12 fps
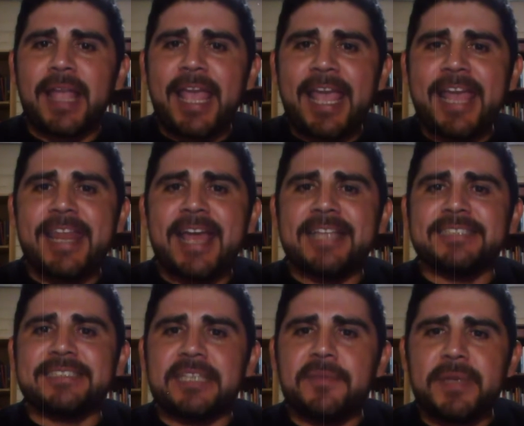era en
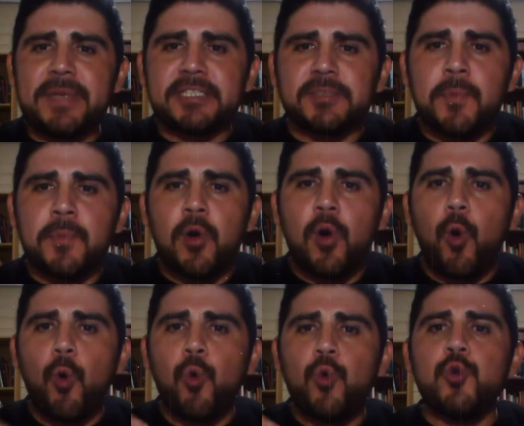sí mismo
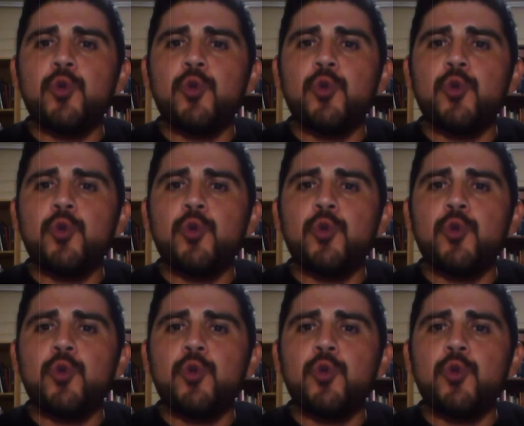un